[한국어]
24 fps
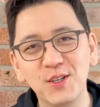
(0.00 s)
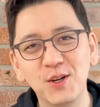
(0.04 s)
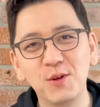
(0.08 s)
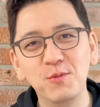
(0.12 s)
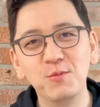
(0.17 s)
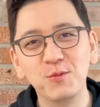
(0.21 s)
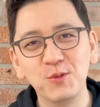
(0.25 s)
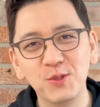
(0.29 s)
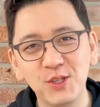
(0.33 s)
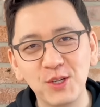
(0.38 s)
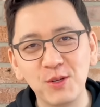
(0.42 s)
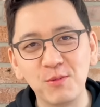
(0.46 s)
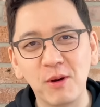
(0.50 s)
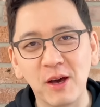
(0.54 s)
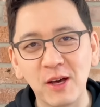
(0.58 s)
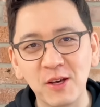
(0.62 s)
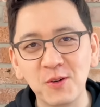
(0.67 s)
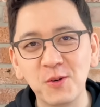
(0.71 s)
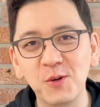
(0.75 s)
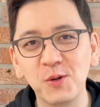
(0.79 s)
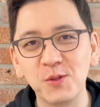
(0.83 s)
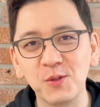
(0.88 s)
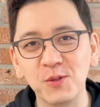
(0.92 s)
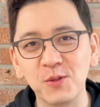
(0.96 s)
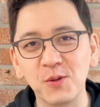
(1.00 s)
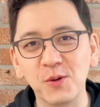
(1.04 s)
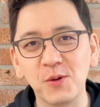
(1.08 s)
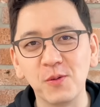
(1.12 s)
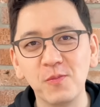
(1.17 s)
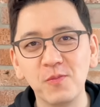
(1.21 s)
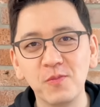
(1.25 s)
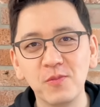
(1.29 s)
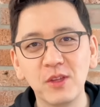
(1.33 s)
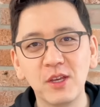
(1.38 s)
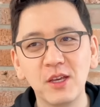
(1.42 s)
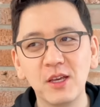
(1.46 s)
그런 분들이 많거든요.
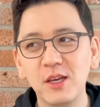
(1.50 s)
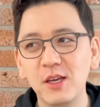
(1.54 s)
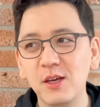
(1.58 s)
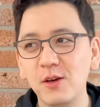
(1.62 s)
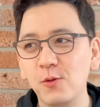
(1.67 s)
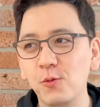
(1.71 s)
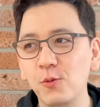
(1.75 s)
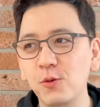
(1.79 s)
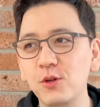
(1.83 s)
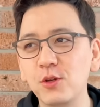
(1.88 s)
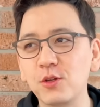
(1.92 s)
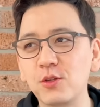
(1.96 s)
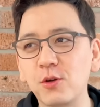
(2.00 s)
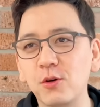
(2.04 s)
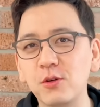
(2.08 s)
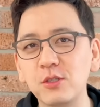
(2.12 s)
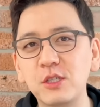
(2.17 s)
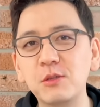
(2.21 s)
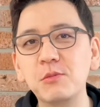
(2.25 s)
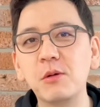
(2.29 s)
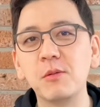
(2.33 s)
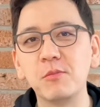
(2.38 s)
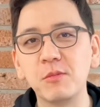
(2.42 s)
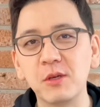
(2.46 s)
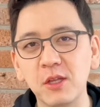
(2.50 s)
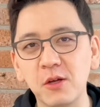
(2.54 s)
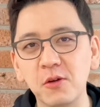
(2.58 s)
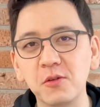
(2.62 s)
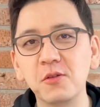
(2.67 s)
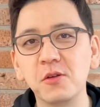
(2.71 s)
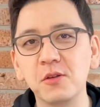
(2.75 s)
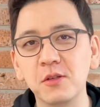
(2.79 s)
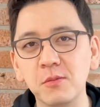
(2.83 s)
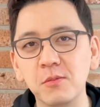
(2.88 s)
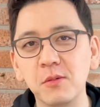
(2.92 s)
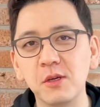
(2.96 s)
오히려 더 심합니다.
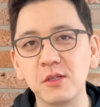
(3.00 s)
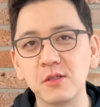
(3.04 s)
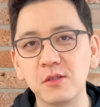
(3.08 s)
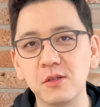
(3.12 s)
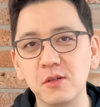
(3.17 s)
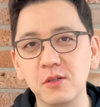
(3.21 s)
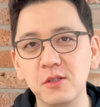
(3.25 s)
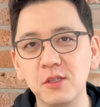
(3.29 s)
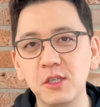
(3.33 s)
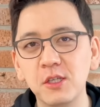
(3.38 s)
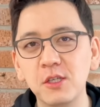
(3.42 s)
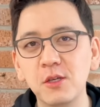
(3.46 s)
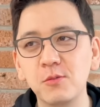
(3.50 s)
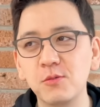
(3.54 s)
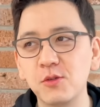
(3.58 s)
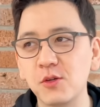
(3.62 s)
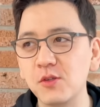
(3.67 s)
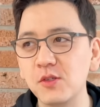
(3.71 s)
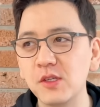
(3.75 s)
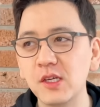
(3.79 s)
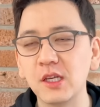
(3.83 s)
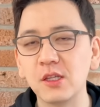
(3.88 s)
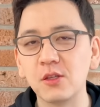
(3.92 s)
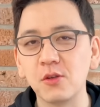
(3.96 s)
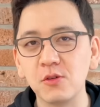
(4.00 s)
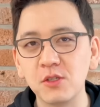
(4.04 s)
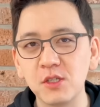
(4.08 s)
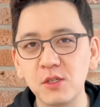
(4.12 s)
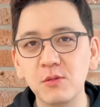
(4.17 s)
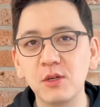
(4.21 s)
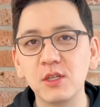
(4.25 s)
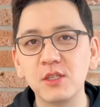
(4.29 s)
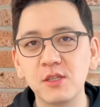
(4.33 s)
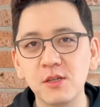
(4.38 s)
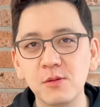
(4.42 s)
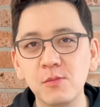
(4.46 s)
어떤 의미에서 이념 전쟁이 더
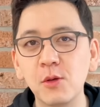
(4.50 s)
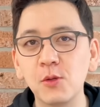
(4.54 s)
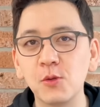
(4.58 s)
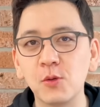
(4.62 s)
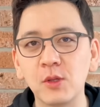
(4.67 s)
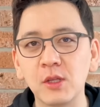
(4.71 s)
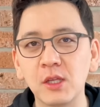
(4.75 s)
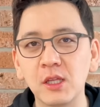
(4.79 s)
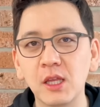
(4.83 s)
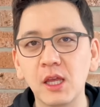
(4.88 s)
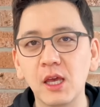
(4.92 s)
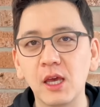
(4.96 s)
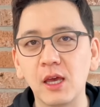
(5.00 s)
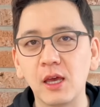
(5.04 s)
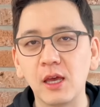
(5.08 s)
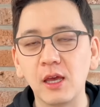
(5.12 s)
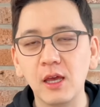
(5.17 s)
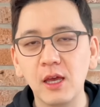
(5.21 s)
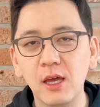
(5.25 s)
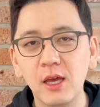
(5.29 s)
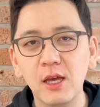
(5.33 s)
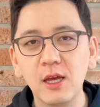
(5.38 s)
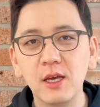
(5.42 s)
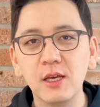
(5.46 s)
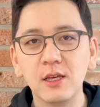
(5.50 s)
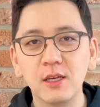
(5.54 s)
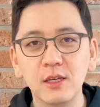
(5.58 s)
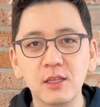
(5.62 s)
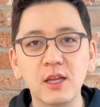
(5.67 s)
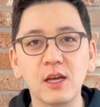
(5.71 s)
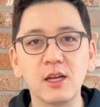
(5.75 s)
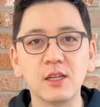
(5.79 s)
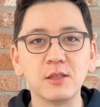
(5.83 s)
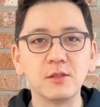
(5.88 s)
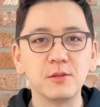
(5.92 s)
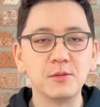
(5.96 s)
심한 측면도 있는데
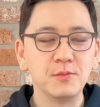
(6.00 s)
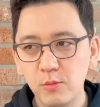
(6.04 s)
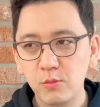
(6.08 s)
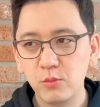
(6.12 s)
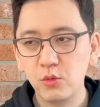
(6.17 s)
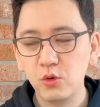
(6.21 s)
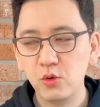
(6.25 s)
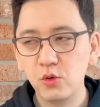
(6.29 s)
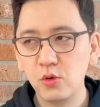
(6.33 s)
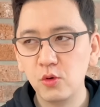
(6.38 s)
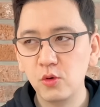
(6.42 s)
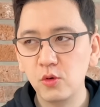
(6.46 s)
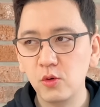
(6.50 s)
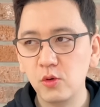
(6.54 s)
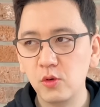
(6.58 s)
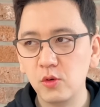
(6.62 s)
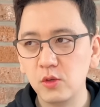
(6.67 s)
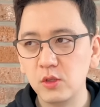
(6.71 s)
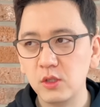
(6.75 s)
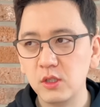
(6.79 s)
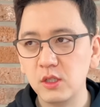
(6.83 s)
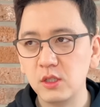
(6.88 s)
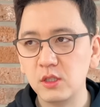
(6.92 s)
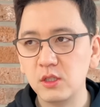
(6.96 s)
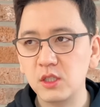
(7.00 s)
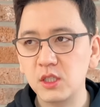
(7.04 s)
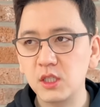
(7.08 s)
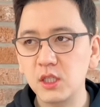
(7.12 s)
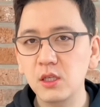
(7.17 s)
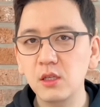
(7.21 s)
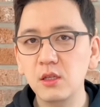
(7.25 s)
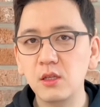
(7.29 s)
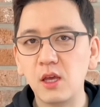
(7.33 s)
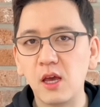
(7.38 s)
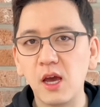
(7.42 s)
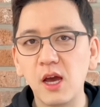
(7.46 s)
일단 뭐 이
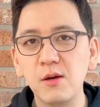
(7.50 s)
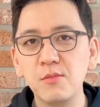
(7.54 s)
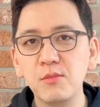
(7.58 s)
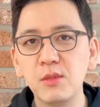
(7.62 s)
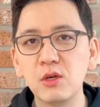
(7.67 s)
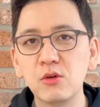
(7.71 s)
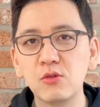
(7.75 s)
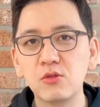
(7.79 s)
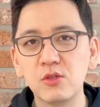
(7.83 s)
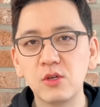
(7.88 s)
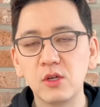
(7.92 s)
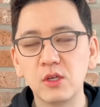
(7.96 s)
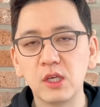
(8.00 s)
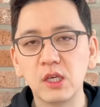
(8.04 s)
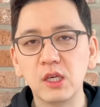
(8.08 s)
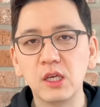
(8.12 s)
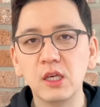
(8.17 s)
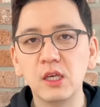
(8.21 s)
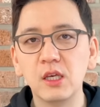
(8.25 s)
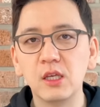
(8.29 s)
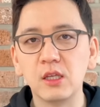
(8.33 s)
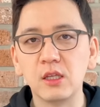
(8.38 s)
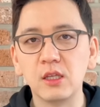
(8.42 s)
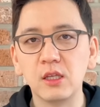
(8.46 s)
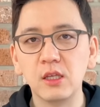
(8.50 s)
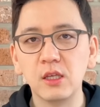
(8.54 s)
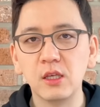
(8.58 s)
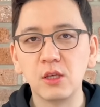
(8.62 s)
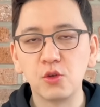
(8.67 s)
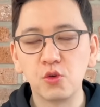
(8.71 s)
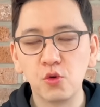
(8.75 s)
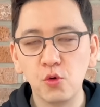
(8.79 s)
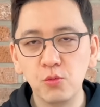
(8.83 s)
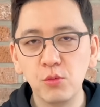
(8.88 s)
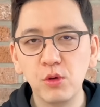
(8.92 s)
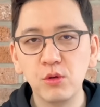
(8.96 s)
친대한민국적인
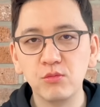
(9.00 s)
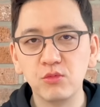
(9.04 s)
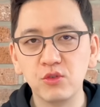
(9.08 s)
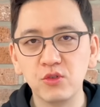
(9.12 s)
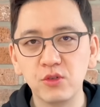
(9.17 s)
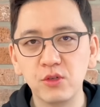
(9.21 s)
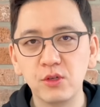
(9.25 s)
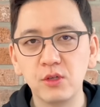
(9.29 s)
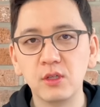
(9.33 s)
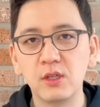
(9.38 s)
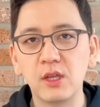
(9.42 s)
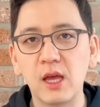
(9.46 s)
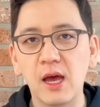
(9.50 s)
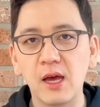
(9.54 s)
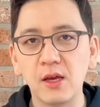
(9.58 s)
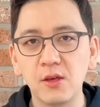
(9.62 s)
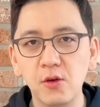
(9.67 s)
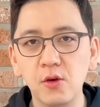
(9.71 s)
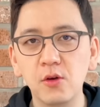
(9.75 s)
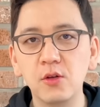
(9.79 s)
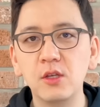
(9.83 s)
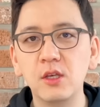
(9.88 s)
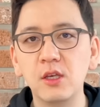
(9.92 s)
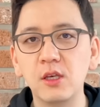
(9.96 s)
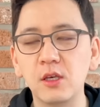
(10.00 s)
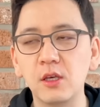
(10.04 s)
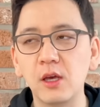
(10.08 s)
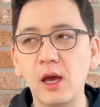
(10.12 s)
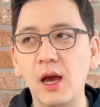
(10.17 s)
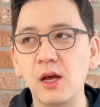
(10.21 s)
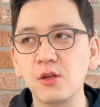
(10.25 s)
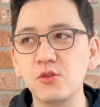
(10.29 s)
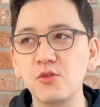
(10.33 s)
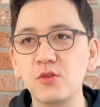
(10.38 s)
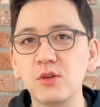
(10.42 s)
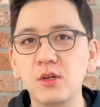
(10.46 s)
이 교민분들은 당연히
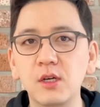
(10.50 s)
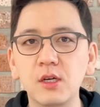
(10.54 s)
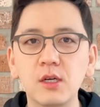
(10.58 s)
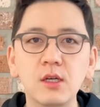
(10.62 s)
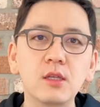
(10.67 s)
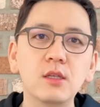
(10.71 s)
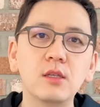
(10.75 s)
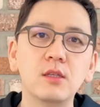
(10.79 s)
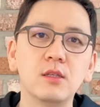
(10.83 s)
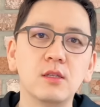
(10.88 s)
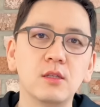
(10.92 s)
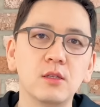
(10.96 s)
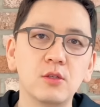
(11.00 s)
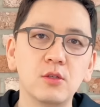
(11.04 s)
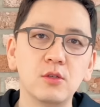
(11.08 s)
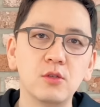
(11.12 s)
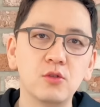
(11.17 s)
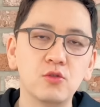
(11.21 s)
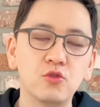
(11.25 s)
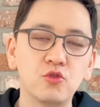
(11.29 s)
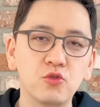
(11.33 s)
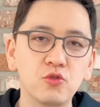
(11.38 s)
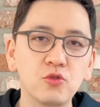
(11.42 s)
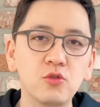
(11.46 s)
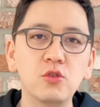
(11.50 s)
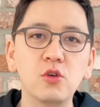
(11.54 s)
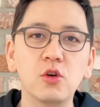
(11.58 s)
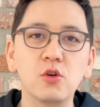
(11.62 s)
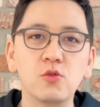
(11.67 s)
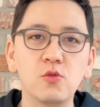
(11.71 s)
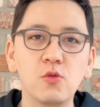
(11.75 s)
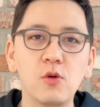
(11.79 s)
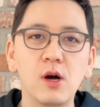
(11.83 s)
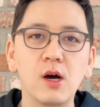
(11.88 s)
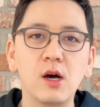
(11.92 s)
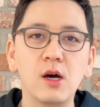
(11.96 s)
아주 큰
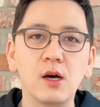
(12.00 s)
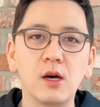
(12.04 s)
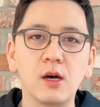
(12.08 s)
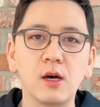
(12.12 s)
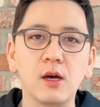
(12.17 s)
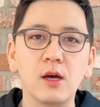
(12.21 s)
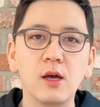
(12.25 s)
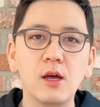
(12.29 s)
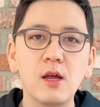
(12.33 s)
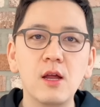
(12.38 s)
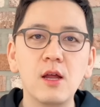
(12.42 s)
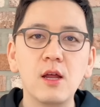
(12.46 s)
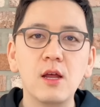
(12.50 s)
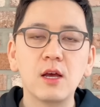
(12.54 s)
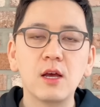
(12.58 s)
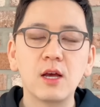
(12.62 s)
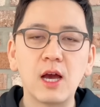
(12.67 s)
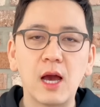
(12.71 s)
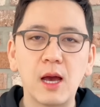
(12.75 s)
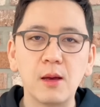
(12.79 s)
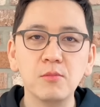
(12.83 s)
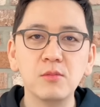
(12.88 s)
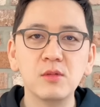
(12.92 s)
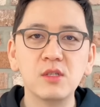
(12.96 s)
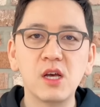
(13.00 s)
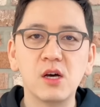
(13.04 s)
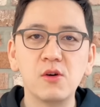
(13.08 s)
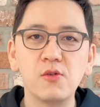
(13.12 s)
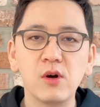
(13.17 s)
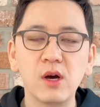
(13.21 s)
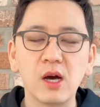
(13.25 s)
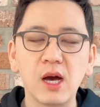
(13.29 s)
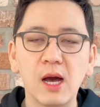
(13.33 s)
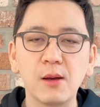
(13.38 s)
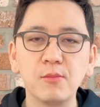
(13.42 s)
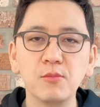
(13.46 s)
충격과
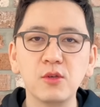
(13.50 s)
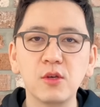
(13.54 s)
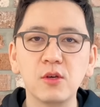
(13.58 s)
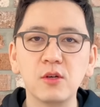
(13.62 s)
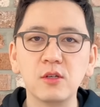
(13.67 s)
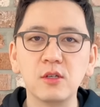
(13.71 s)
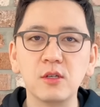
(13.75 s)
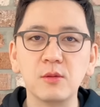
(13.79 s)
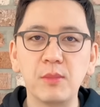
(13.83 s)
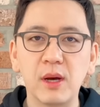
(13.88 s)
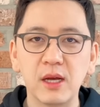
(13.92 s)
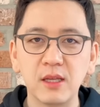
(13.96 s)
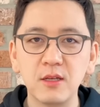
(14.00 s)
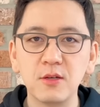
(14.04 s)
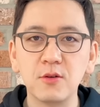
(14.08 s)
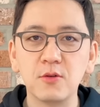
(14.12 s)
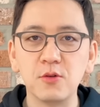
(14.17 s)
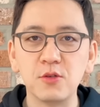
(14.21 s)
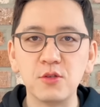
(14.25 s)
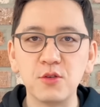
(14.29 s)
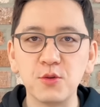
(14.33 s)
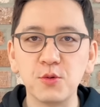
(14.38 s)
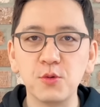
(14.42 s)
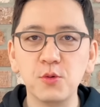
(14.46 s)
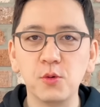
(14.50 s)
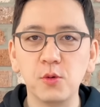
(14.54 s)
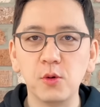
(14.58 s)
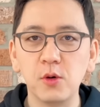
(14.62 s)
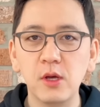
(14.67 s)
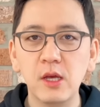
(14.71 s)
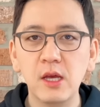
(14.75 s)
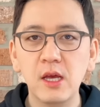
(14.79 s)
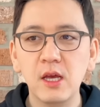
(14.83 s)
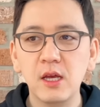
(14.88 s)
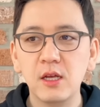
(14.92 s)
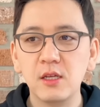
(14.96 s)
감사와 감격을 받을 것이고
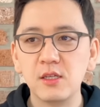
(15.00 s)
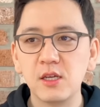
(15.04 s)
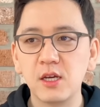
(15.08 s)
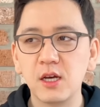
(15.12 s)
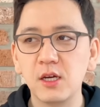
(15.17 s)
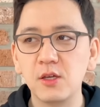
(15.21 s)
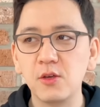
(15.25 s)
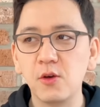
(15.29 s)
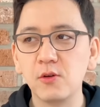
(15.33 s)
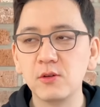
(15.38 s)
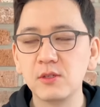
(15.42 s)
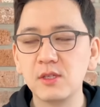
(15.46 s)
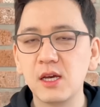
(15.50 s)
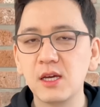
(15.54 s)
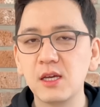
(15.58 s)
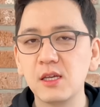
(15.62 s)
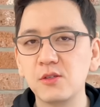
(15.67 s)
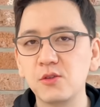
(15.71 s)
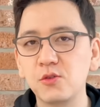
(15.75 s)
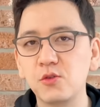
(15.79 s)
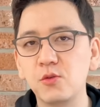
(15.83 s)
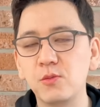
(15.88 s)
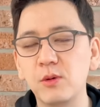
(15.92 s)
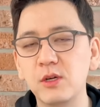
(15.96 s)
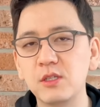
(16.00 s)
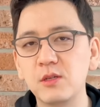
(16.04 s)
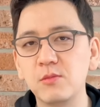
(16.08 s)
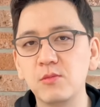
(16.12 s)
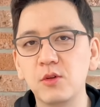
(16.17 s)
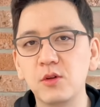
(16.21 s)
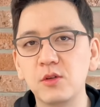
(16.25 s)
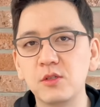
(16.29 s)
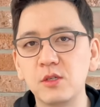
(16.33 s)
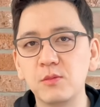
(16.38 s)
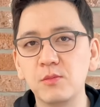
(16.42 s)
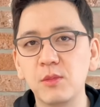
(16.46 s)
제가 영상에서도
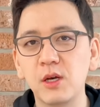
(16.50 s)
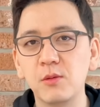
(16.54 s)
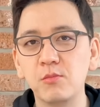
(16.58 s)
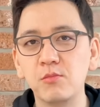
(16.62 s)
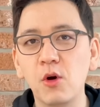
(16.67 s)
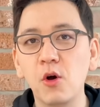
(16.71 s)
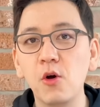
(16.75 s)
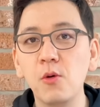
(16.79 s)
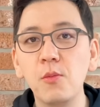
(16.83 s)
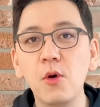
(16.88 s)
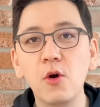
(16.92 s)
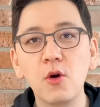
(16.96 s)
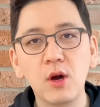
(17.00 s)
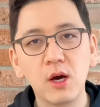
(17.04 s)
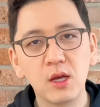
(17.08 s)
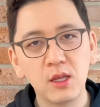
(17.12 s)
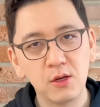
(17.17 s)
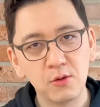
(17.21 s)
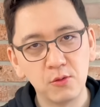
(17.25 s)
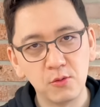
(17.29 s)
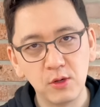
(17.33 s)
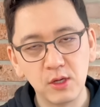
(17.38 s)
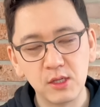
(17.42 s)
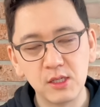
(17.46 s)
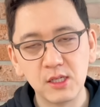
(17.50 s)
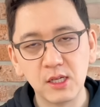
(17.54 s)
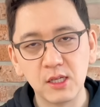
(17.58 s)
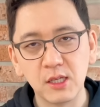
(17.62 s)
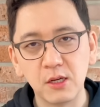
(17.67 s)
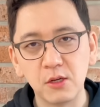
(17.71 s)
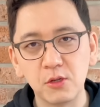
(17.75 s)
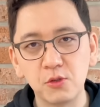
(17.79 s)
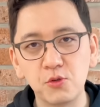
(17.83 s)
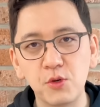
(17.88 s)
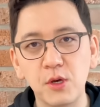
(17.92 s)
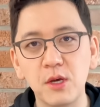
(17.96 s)
말씀드렸지만 먹먹하다고
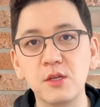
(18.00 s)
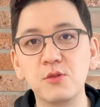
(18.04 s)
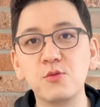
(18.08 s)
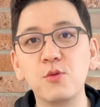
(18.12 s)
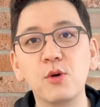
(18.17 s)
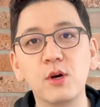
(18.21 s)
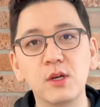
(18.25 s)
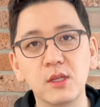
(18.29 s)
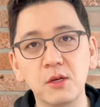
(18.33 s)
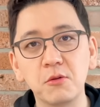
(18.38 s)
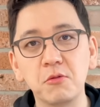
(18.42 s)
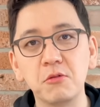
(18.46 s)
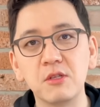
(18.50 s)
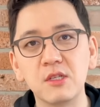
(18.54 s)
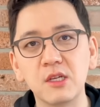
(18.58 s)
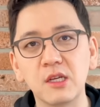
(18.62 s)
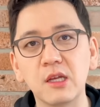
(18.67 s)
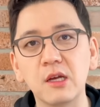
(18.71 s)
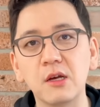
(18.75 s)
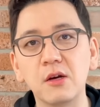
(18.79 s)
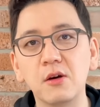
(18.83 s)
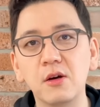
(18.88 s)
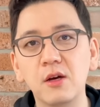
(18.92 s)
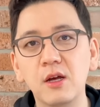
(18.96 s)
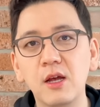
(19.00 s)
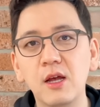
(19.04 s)
했잖아요. 죄송하다고 했잖아요.